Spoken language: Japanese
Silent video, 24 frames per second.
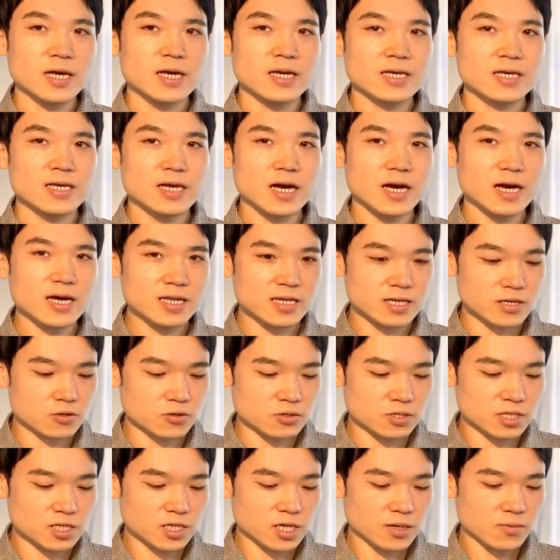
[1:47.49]
やはりこ
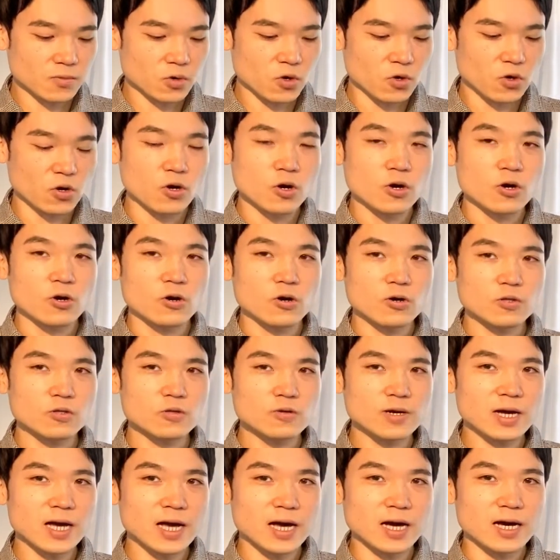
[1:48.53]
ちらも
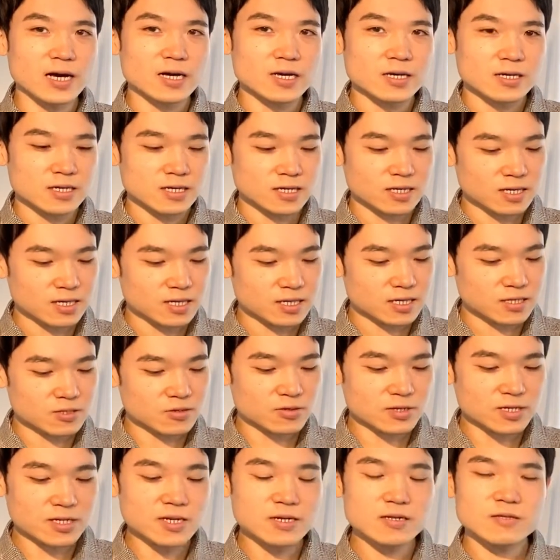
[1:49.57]
音が、えー、途
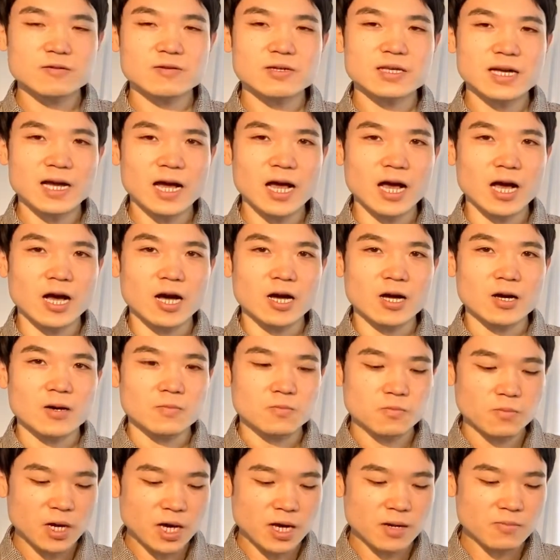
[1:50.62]
切れる時が
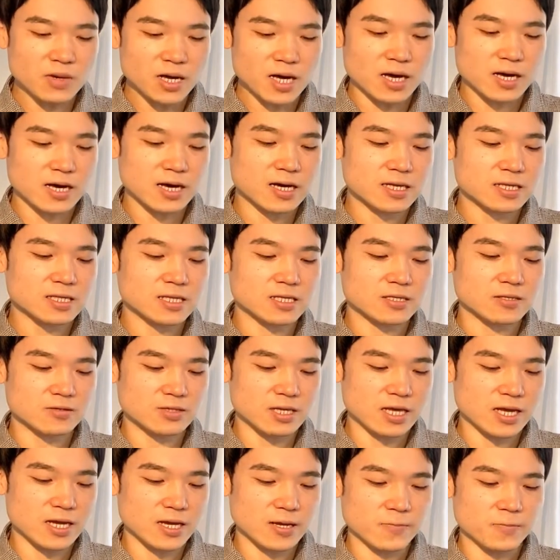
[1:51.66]
まあまああったの
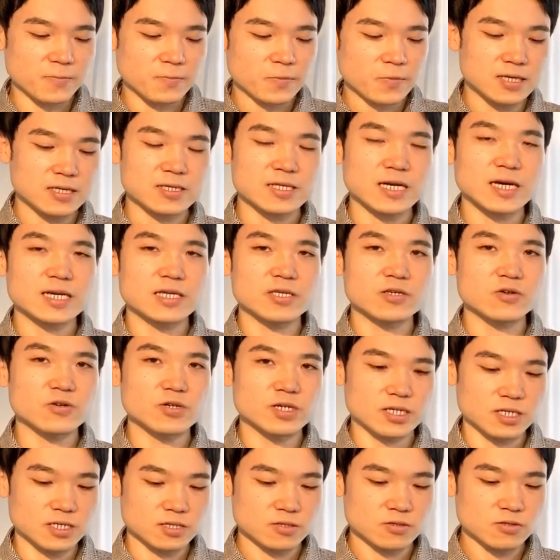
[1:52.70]
で、だいよん
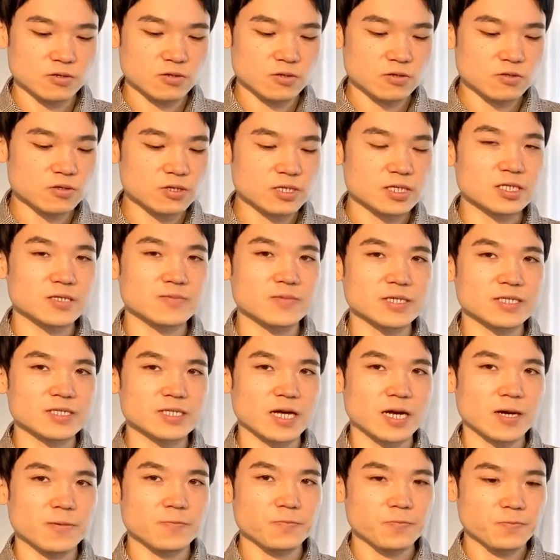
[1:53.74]
いということにしまし
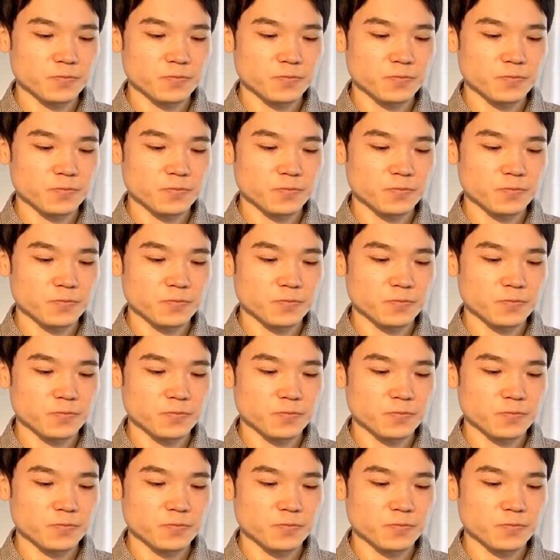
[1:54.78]
た。